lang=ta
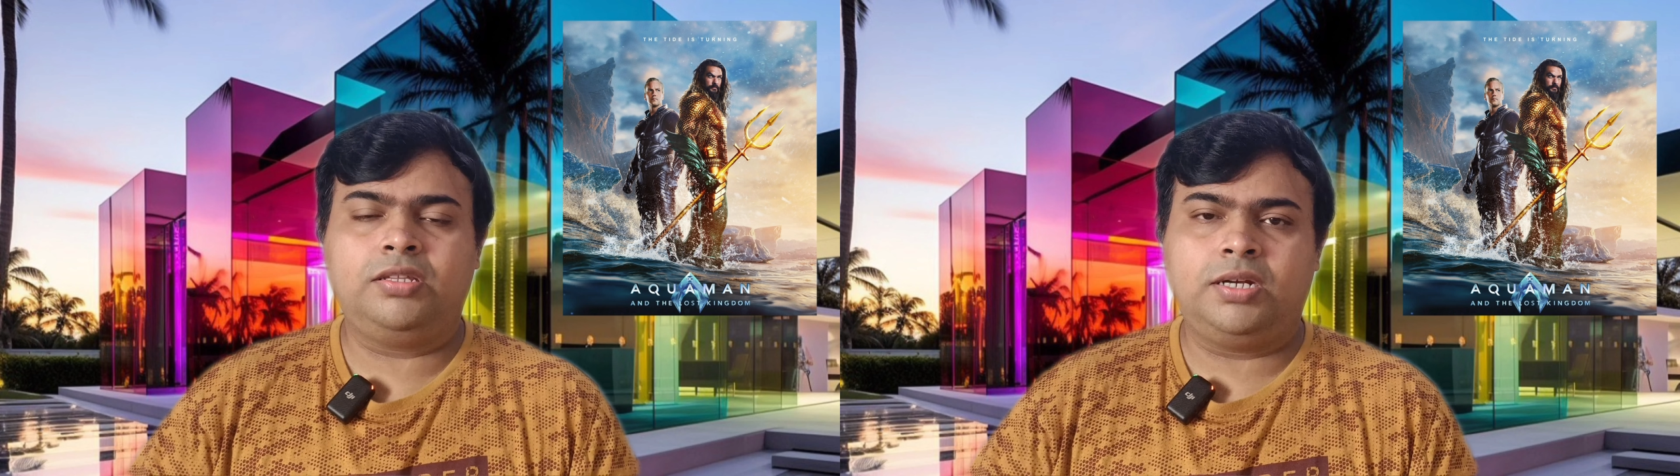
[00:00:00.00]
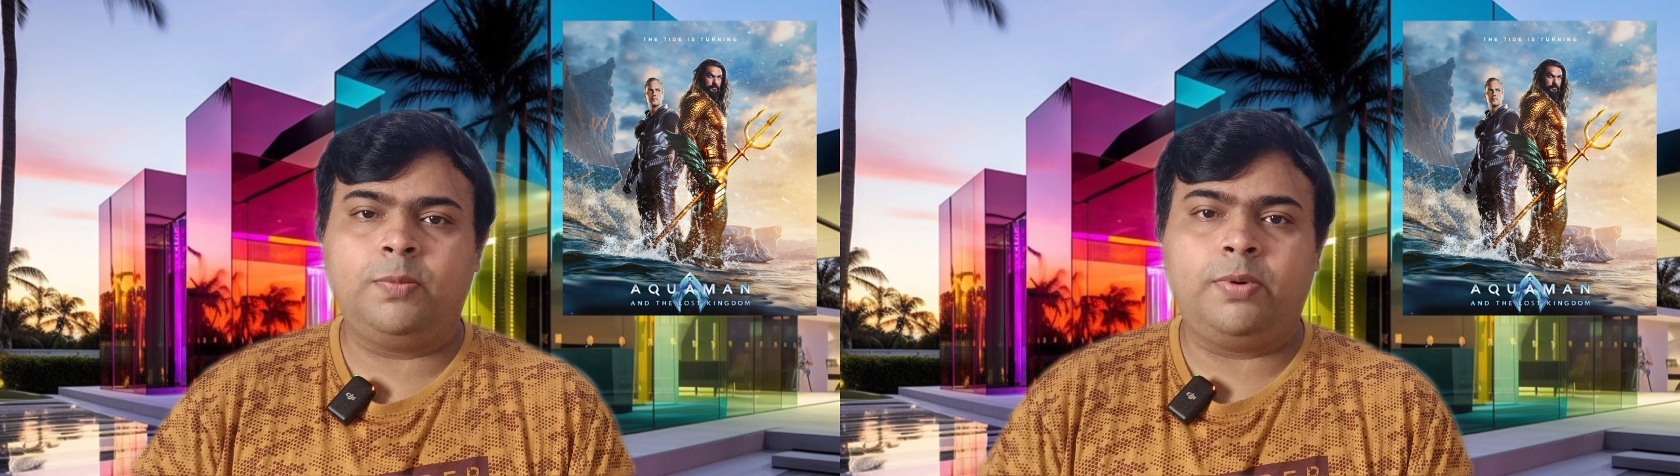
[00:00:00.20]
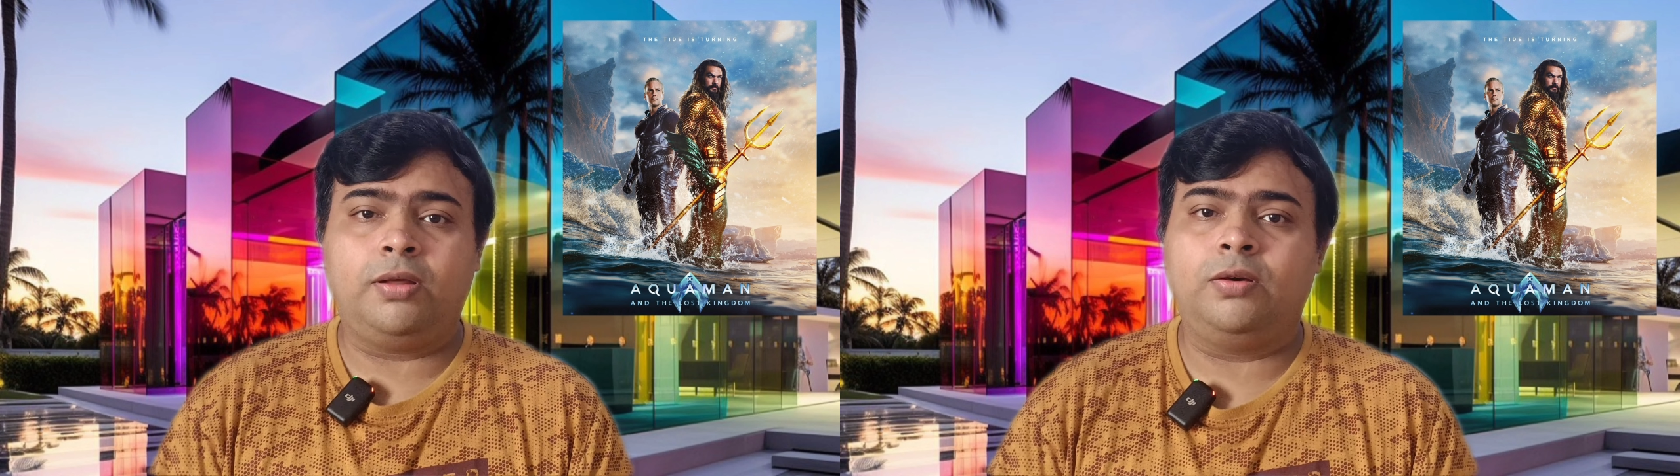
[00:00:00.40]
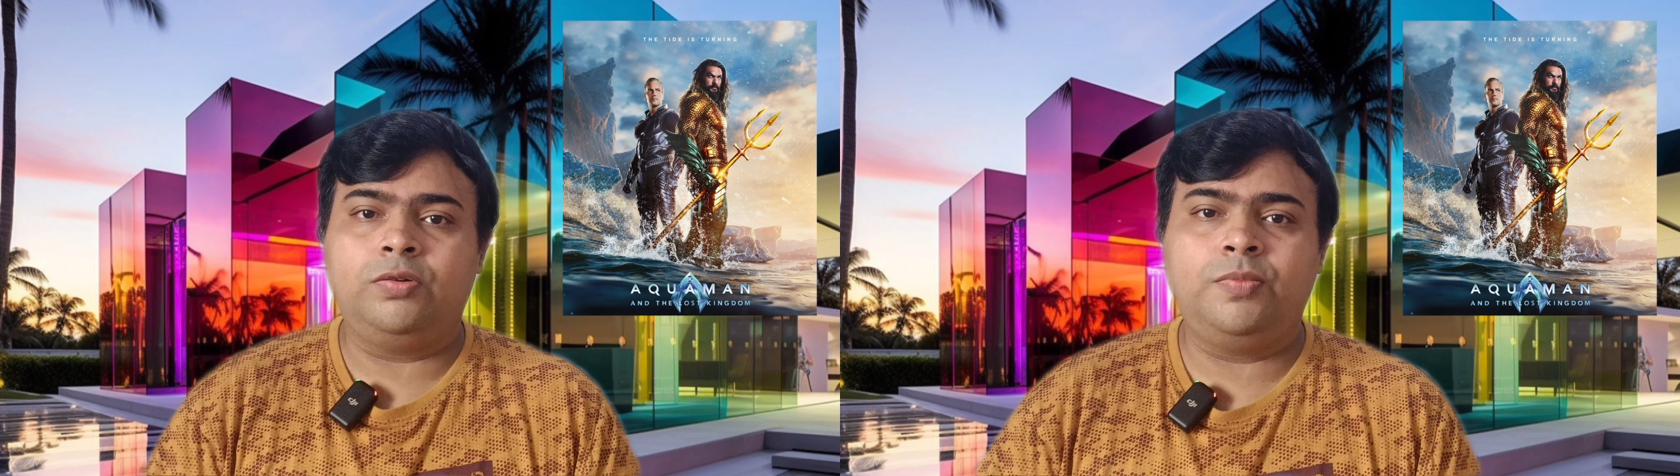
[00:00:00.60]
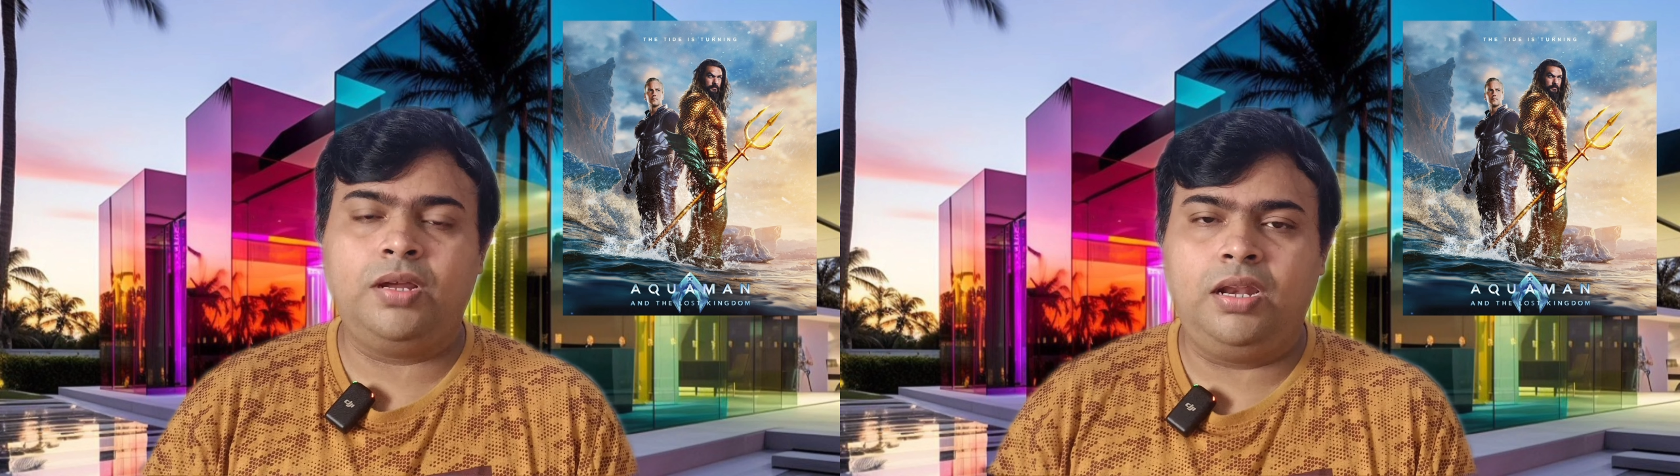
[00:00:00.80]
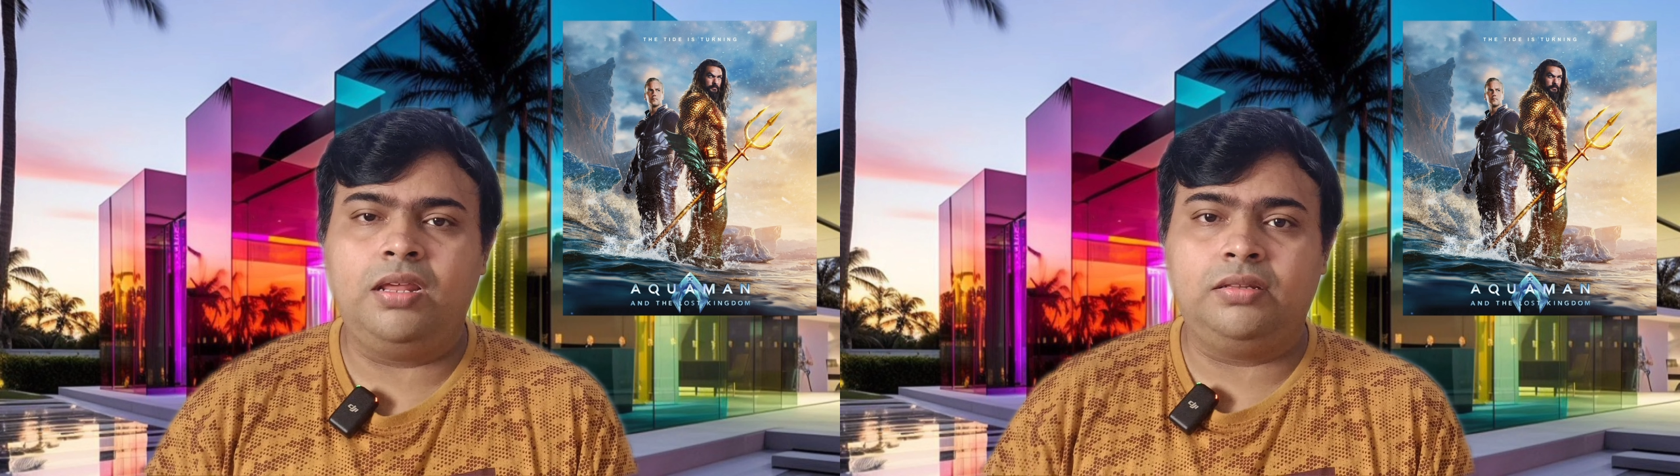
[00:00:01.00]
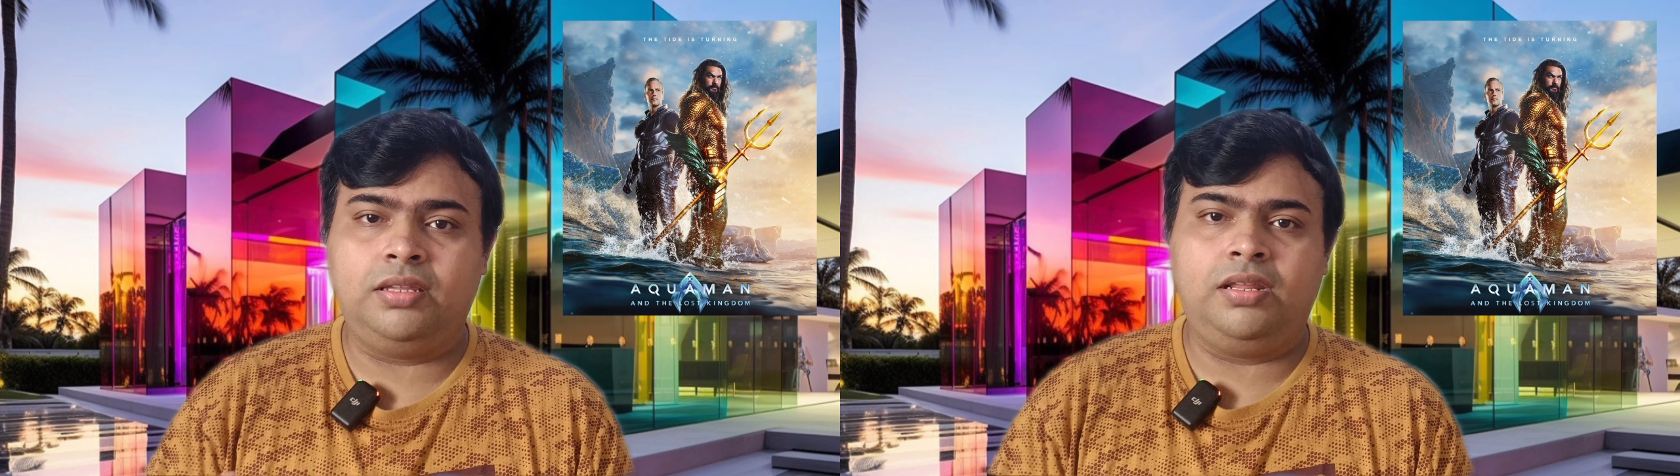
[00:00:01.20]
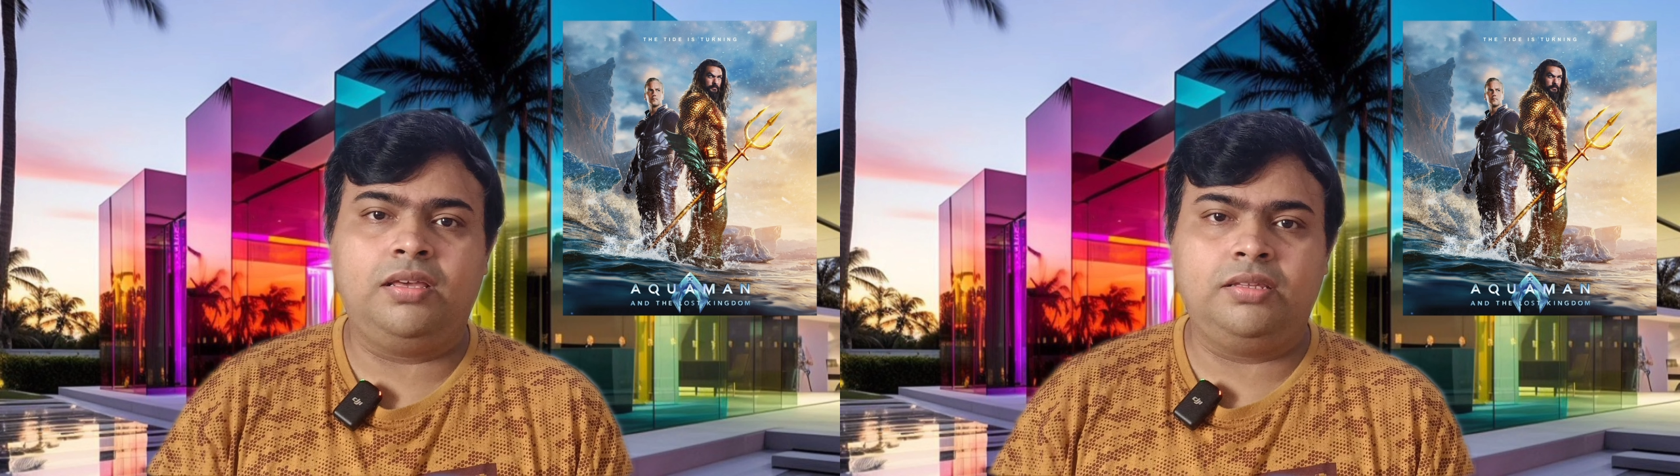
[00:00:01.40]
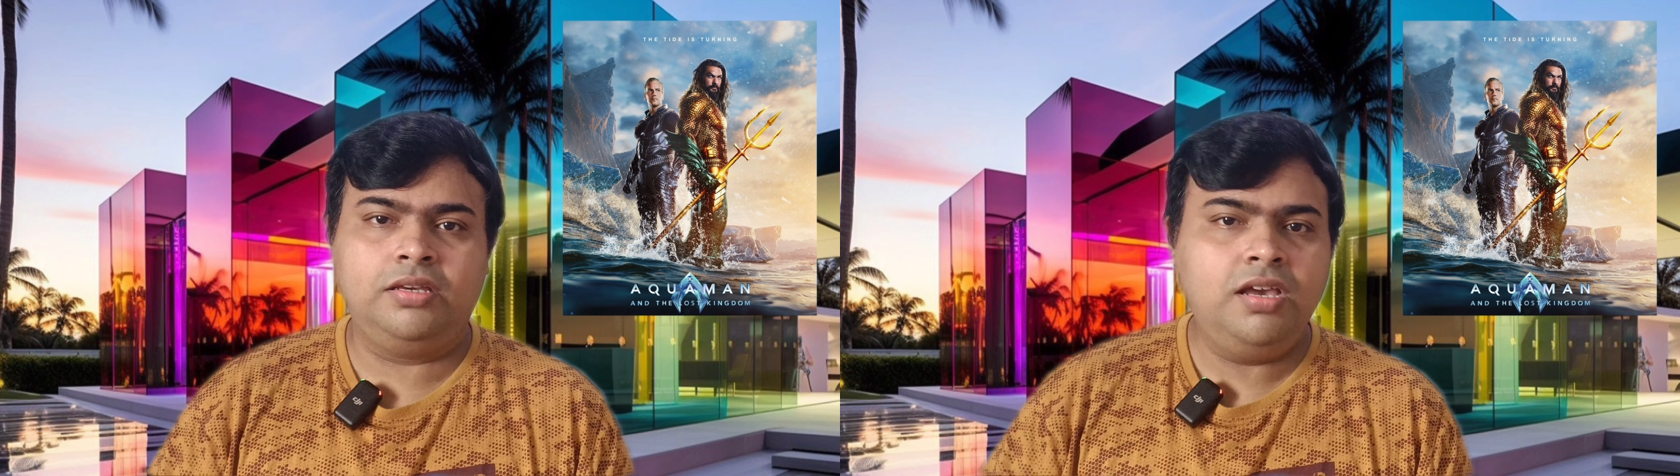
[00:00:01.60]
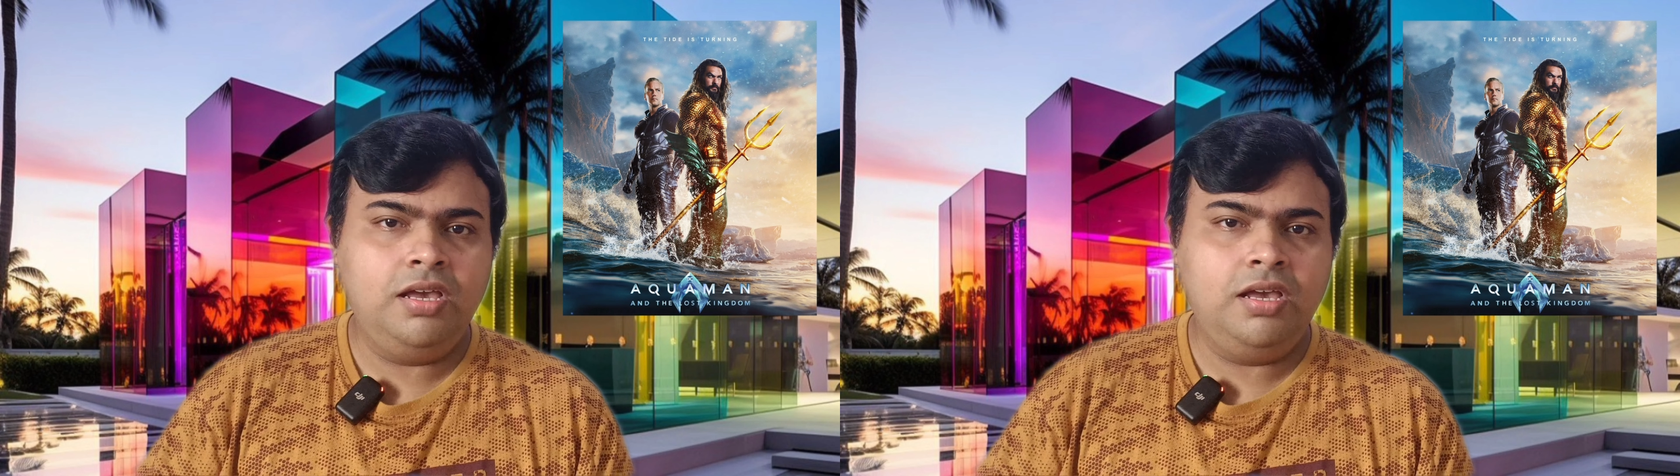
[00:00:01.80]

அதனால் படம் வருமா இல்லையான்னு தெரியாது